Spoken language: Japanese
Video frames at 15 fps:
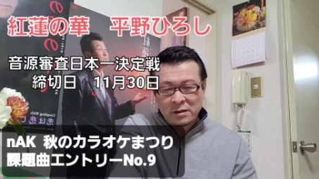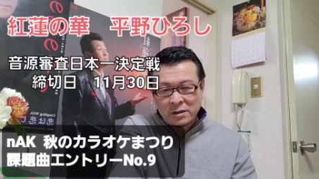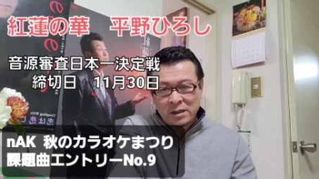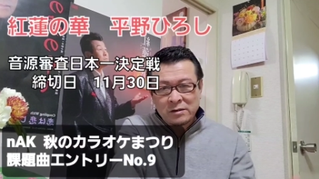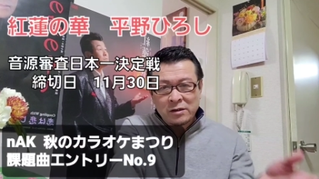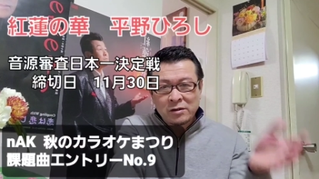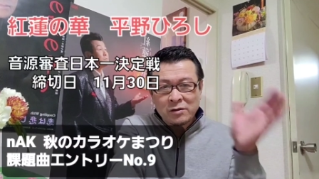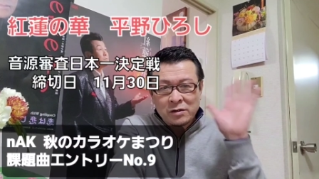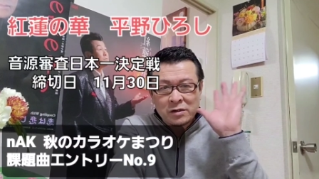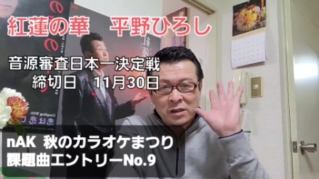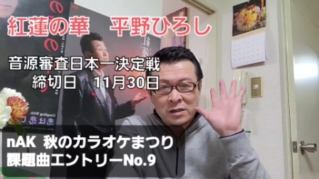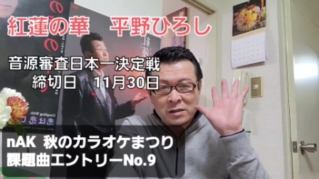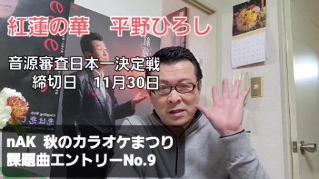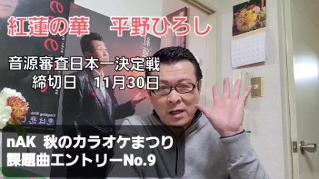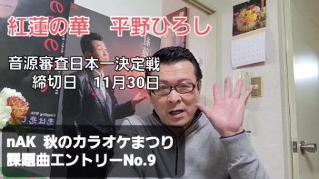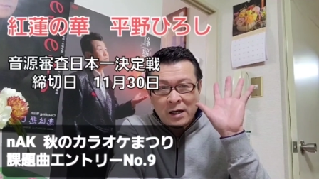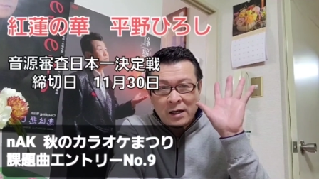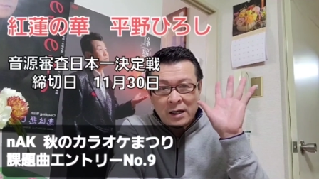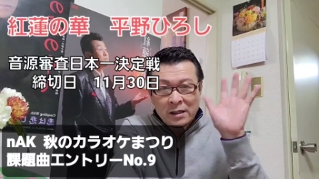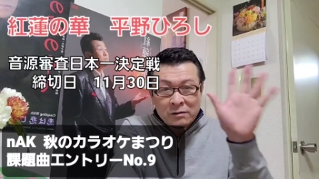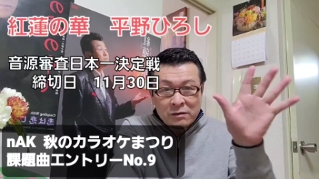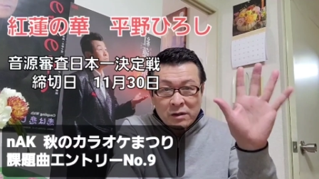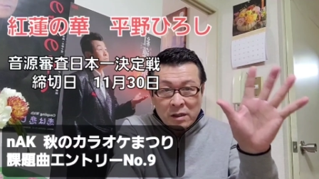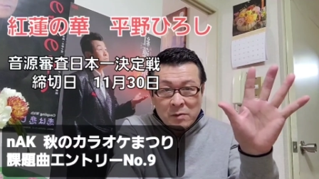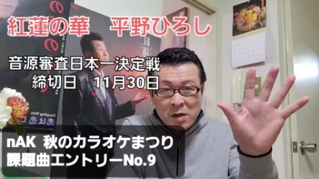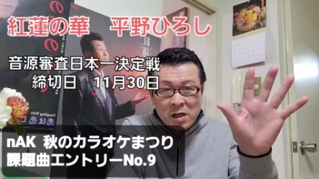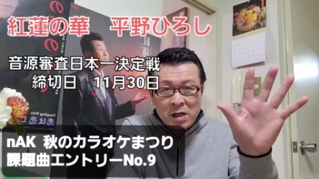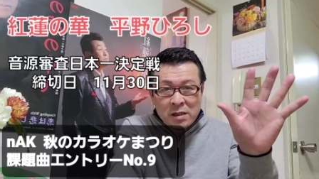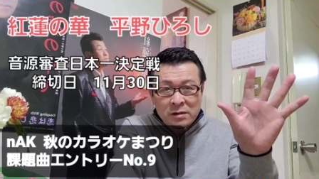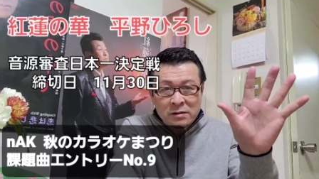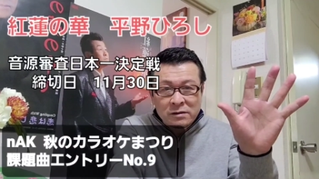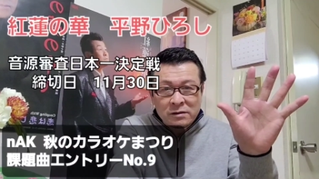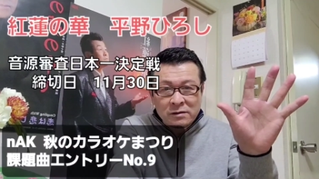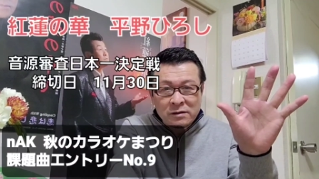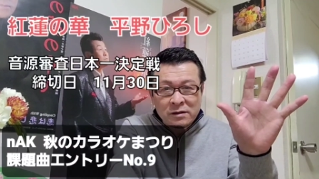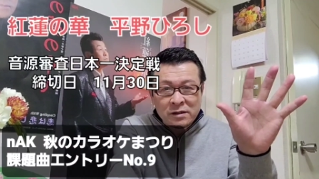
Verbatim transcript: 平野博でした。ありがとうございます。